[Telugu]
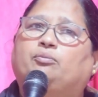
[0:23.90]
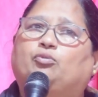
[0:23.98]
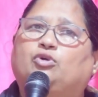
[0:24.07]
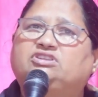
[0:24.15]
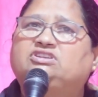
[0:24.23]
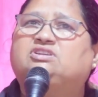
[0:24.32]

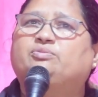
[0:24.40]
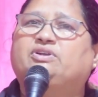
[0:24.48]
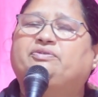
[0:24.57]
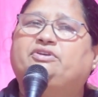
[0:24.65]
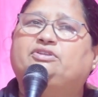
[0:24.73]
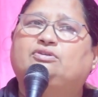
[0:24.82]
మొదట
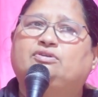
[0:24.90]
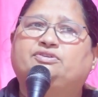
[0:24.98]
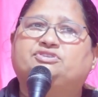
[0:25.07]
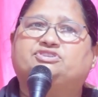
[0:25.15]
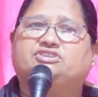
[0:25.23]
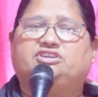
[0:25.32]
మనం ఎందులో
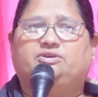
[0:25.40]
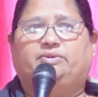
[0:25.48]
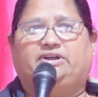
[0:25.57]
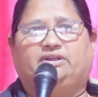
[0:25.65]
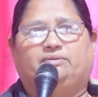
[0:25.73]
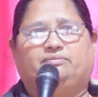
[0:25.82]
నుంచి
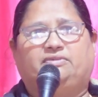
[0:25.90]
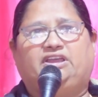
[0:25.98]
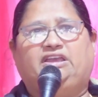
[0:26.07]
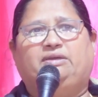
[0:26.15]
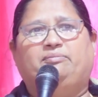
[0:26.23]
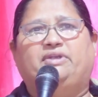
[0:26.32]
తీయబడ్డాం
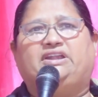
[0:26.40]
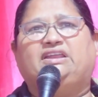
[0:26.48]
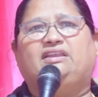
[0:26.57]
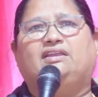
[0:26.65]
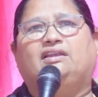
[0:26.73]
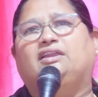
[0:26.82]
ఈ
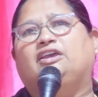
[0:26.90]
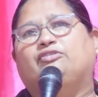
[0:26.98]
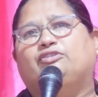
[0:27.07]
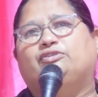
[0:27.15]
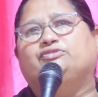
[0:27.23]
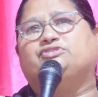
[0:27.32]
మెటీరియల్
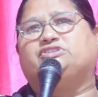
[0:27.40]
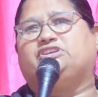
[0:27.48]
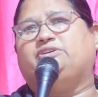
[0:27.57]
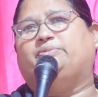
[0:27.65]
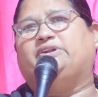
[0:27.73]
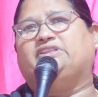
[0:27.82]
ఎందులోంచి
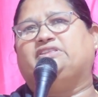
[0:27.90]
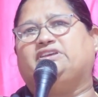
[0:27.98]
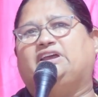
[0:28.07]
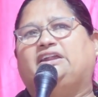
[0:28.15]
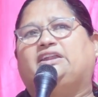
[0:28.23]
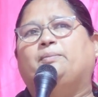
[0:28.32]
తీయబడింది
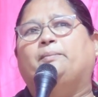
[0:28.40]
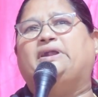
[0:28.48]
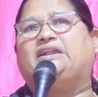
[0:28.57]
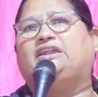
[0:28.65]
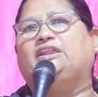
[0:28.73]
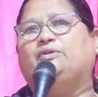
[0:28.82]
అంటే
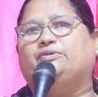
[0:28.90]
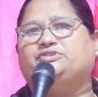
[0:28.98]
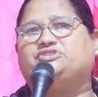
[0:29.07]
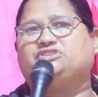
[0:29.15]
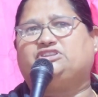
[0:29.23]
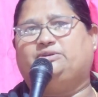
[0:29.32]
మట్టిలో
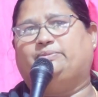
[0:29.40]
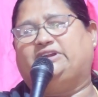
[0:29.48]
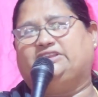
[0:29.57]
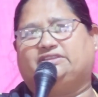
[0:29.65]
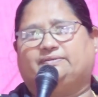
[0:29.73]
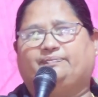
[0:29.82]
నుంచి
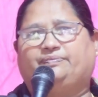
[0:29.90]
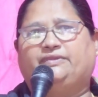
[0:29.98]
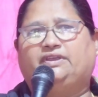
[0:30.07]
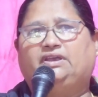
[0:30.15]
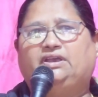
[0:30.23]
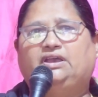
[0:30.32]
తీయబడింది
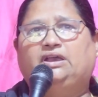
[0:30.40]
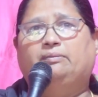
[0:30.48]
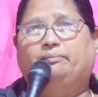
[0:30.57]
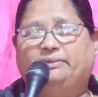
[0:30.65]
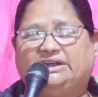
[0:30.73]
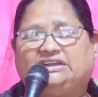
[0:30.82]

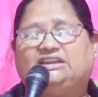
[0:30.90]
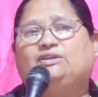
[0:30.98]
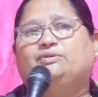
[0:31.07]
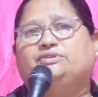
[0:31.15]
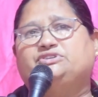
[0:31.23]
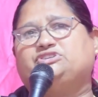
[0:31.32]

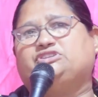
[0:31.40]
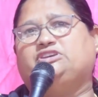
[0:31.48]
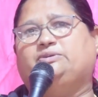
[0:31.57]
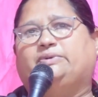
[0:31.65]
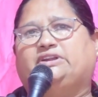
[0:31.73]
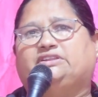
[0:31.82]
మట్టిలో నుంచి
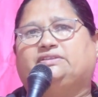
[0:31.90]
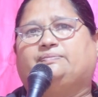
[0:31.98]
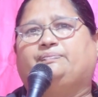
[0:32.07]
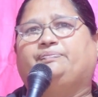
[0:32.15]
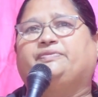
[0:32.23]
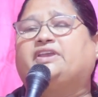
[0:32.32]
తీయబడింది
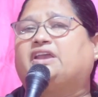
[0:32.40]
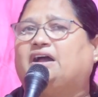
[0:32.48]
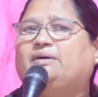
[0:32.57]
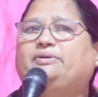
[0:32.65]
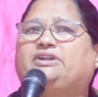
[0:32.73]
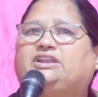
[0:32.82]

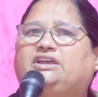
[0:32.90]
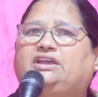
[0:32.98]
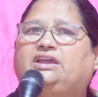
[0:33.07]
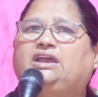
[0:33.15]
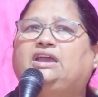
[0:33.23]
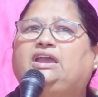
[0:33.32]
కాబట్టి
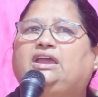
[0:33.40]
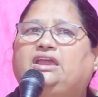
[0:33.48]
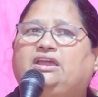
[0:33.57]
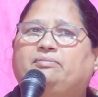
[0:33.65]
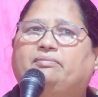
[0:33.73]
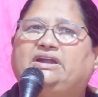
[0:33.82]

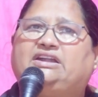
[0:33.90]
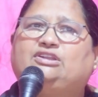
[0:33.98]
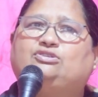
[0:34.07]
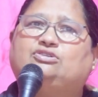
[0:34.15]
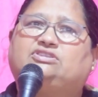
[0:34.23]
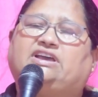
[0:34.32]
ఈ
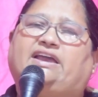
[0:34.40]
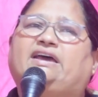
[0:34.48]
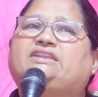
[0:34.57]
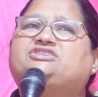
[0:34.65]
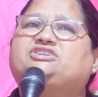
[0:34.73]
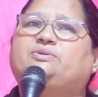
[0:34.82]
మట్టితో
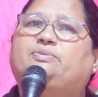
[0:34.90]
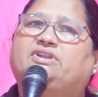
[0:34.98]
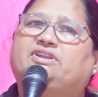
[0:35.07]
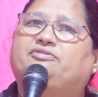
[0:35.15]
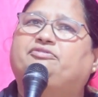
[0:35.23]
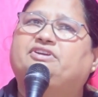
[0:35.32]
తయారు
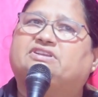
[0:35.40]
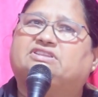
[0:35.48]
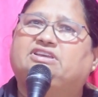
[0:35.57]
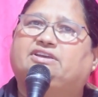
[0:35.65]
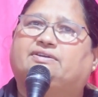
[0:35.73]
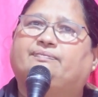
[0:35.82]
చేయబడిన
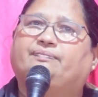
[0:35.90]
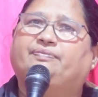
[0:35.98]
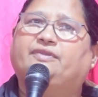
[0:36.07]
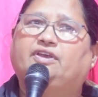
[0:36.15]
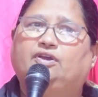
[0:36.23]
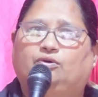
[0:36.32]
వ్యక్తి
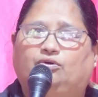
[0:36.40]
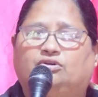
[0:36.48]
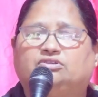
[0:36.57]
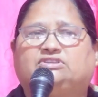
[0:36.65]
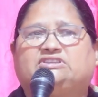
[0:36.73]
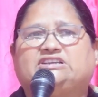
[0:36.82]
ఒక
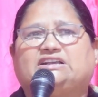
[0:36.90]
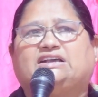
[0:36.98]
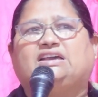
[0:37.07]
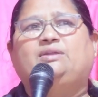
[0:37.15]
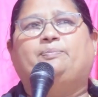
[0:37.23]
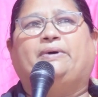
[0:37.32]

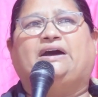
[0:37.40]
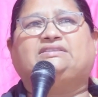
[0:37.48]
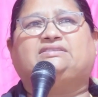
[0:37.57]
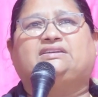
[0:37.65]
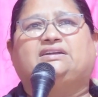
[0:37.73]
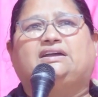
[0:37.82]
చక్కని
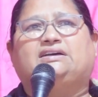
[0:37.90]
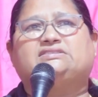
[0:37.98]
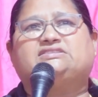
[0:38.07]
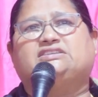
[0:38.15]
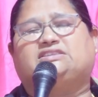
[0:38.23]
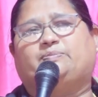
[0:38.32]
పాత్రగా
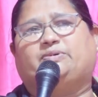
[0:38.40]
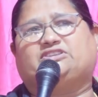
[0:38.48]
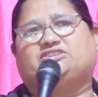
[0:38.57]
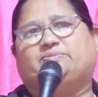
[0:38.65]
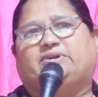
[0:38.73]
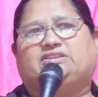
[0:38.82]

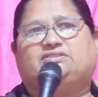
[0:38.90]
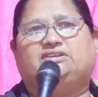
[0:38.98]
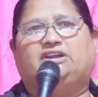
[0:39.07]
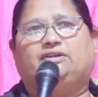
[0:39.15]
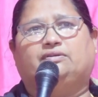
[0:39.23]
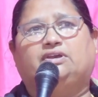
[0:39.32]

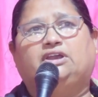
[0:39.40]
సిద్ధపరచబడుతున్నాడు